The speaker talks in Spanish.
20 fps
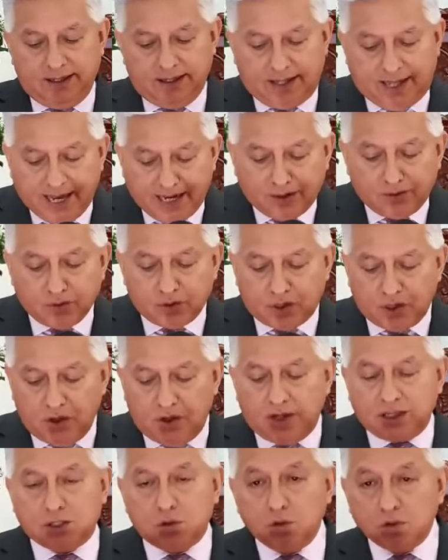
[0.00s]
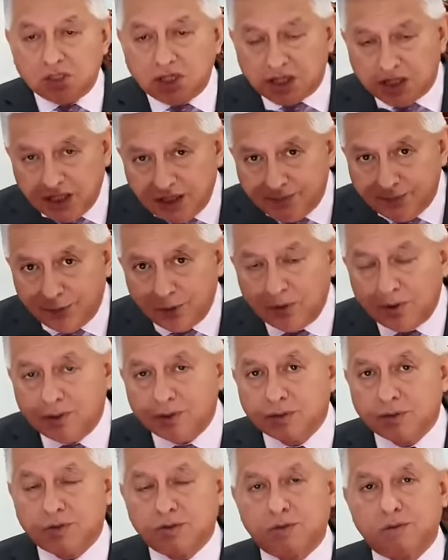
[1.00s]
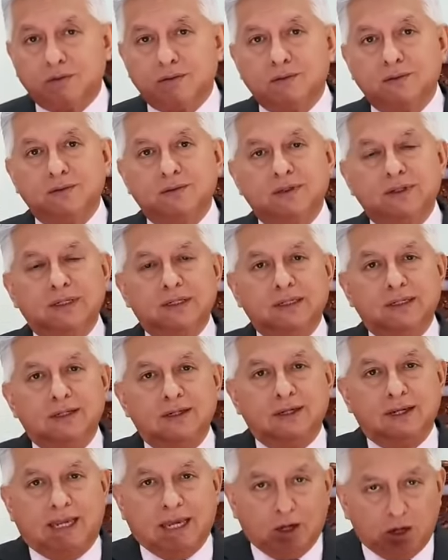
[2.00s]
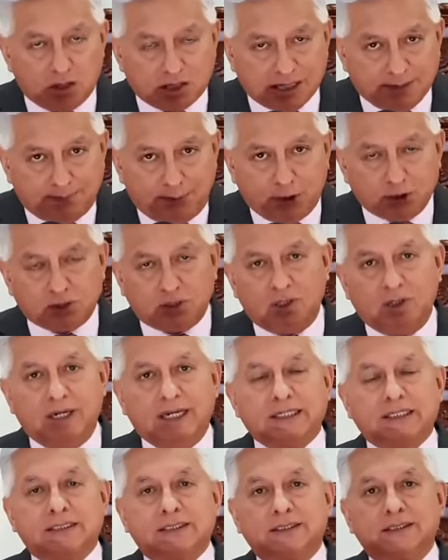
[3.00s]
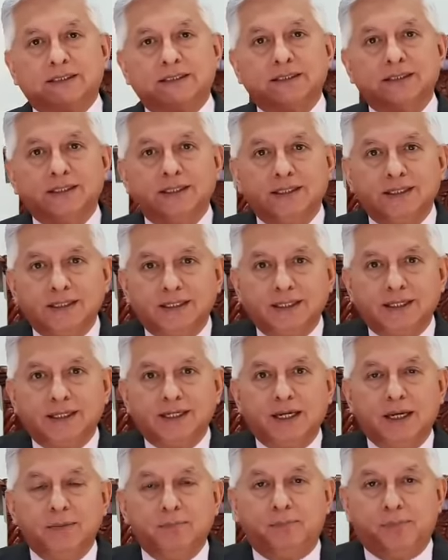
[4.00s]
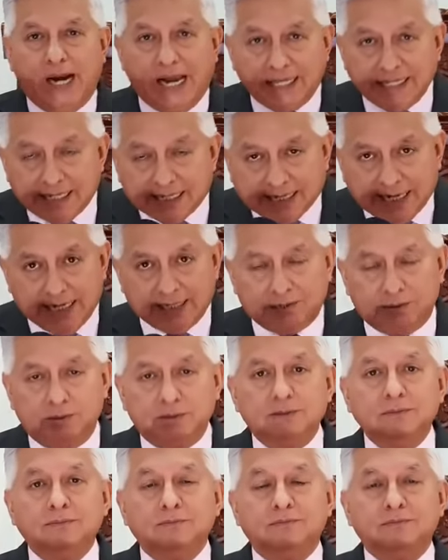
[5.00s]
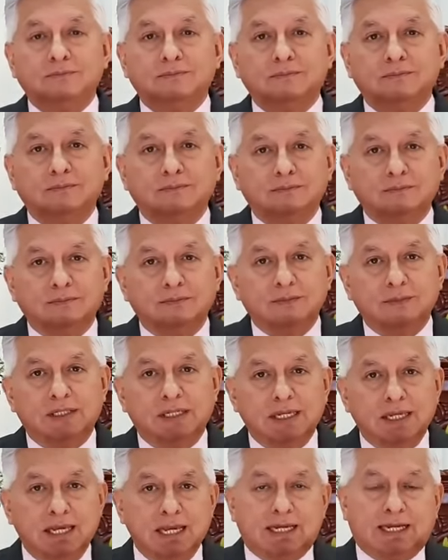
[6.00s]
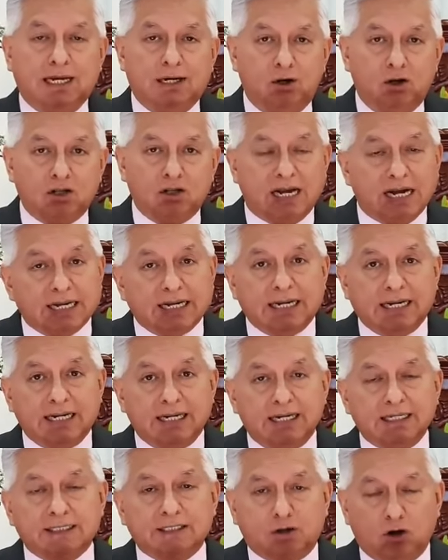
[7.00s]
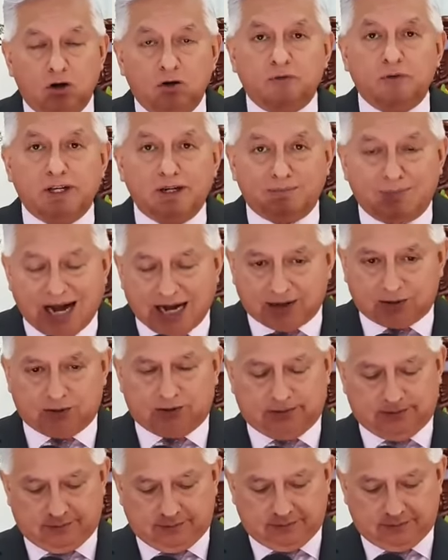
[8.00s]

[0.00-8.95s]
que anunció a sus discípulos que los apóstoles predicaron y que los ángeles confirmaron.